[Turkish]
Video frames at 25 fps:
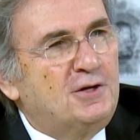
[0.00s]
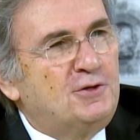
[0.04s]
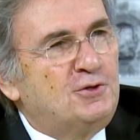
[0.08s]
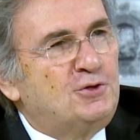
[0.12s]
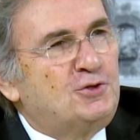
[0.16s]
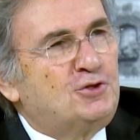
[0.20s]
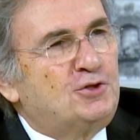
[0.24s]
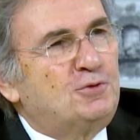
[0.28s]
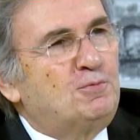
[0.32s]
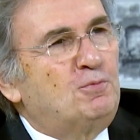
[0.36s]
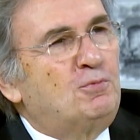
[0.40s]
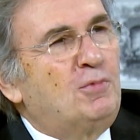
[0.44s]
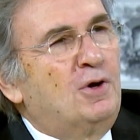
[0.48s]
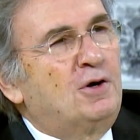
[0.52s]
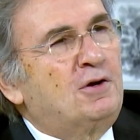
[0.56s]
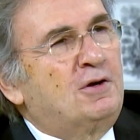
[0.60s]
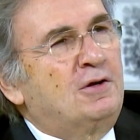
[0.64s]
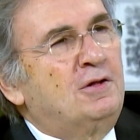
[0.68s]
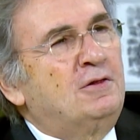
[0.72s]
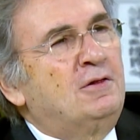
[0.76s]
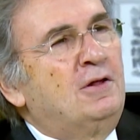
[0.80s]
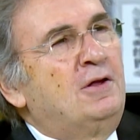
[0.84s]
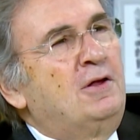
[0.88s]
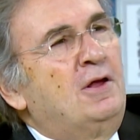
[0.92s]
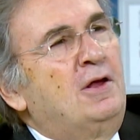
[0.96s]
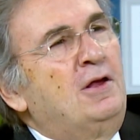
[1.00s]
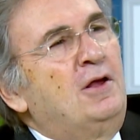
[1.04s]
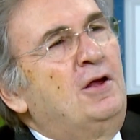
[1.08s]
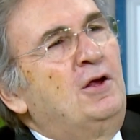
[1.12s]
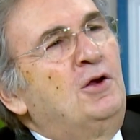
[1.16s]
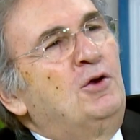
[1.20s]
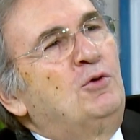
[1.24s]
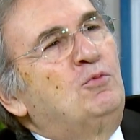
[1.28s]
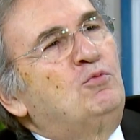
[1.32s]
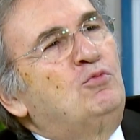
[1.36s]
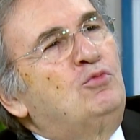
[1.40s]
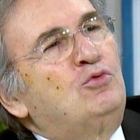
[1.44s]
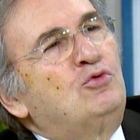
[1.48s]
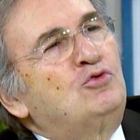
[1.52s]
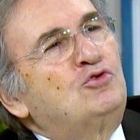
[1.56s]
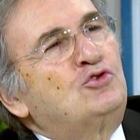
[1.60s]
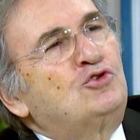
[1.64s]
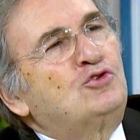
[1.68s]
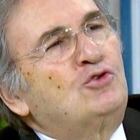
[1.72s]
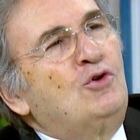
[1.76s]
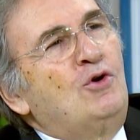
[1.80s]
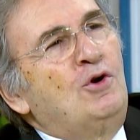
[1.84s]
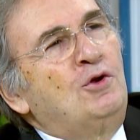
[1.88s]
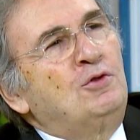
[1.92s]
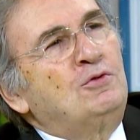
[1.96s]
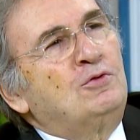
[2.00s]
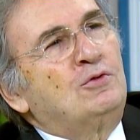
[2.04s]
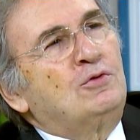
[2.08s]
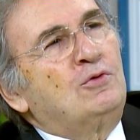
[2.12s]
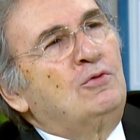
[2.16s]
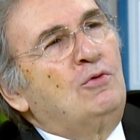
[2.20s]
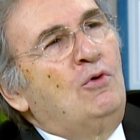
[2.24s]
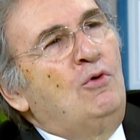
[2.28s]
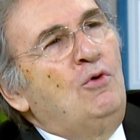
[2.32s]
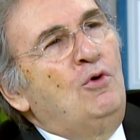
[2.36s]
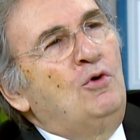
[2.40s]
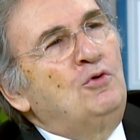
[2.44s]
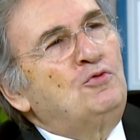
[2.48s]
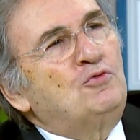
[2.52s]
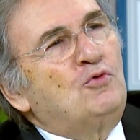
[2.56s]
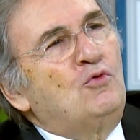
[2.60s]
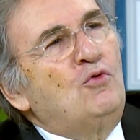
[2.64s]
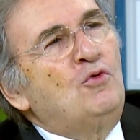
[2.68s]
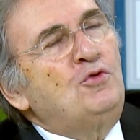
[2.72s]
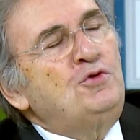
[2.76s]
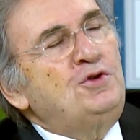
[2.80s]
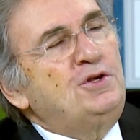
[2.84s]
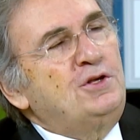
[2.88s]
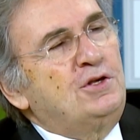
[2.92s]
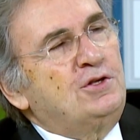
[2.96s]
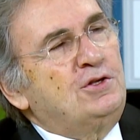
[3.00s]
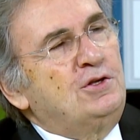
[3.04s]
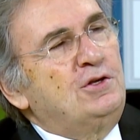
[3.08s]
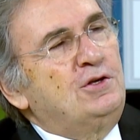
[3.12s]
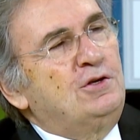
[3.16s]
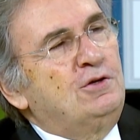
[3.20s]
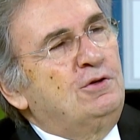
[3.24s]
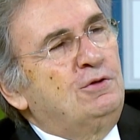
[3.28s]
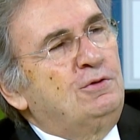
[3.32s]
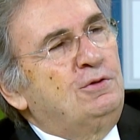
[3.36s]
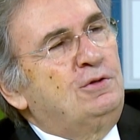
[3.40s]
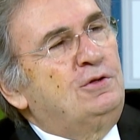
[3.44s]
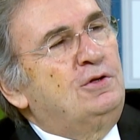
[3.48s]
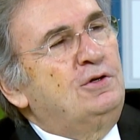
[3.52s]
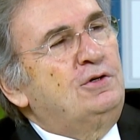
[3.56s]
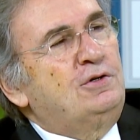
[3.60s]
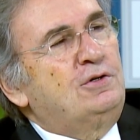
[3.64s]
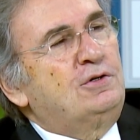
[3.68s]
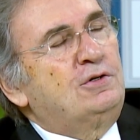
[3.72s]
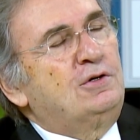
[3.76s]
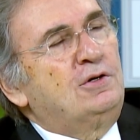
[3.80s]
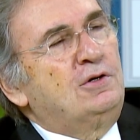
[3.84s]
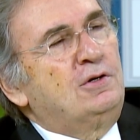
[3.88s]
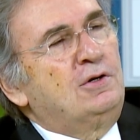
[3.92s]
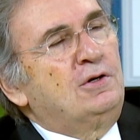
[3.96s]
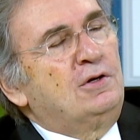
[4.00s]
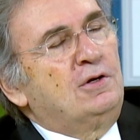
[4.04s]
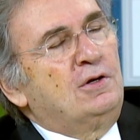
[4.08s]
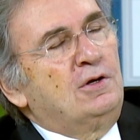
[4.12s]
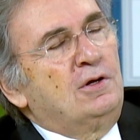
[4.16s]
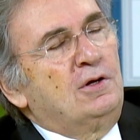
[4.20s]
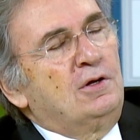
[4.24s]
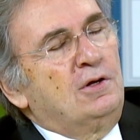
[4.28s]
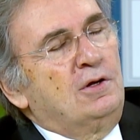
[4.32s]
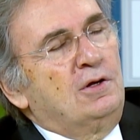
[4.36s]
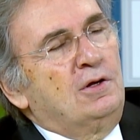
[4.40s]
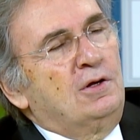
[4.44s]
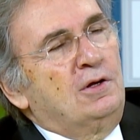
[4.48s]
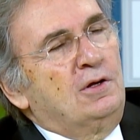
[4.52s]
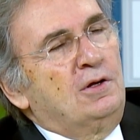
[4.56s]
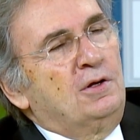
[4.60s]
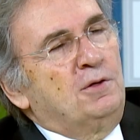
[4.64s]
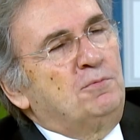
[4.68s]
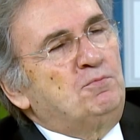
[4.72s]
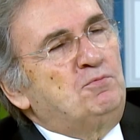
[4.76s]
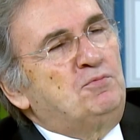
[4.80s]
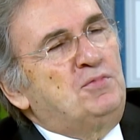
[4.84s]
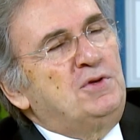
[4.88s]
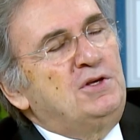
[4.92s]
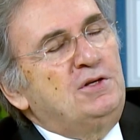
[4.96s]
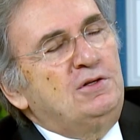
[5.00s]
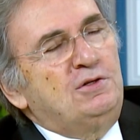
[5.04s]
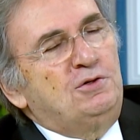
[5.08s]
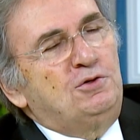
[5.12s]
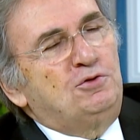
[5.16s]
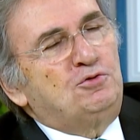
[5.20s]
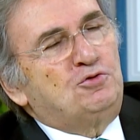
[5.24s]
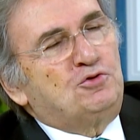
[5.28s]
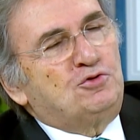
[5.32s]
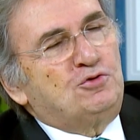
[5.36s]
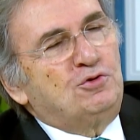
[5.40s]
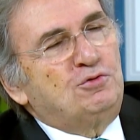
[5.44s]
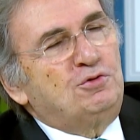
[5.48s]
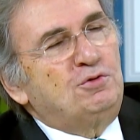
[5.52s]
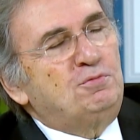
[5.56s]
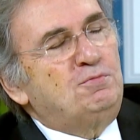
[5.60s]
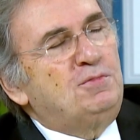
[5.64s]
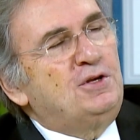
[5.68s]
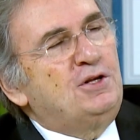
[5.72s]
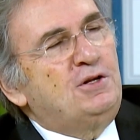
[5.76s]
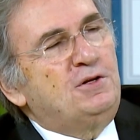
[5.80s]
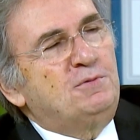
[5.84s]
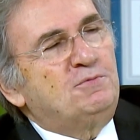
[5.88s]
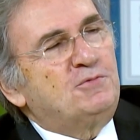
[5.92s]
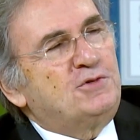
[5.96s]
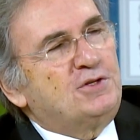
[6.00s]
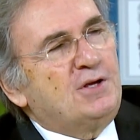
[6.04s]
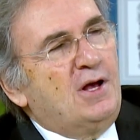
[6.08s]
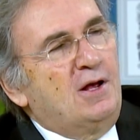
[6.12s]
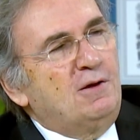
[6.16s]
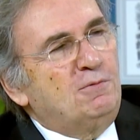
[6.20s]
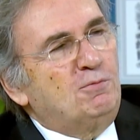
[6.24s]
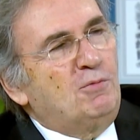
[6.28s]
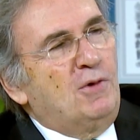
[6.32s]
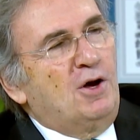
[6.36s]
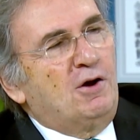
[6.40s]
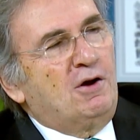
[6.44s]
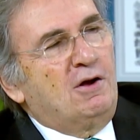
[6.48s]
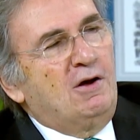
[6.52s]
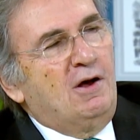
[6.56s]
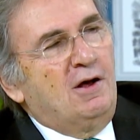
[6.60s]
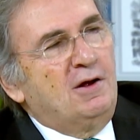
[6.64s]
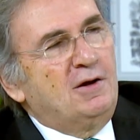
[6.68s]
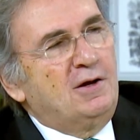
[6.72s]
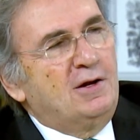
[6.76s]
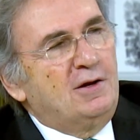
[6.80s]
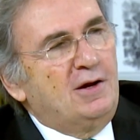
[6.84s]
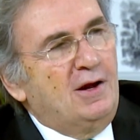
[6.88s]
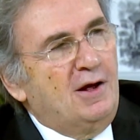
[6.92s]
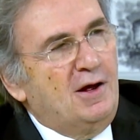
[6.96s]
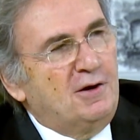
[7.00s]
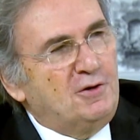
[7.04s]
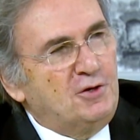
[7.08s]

için. Bakın bu son 10-12 yıldır bir sürü bilimsel makaleler